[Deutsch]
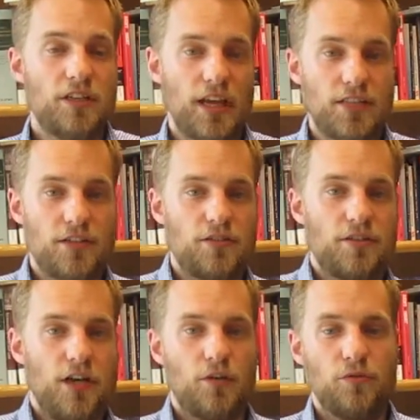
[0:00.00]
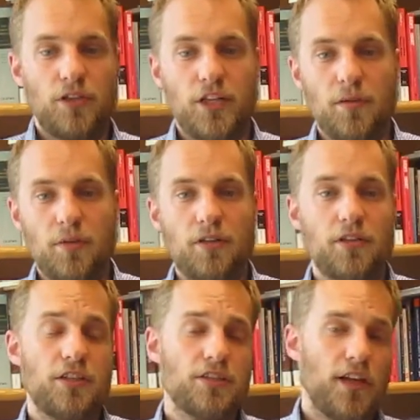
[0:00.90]
transnationale Unternehmen,
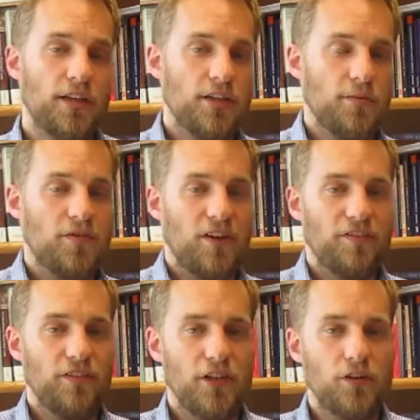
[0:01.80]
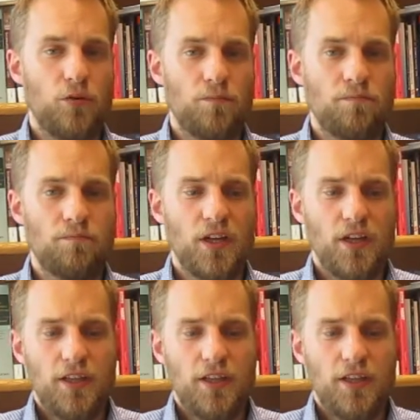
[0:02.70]
nichtstaatliche bewaffnete Gruppen,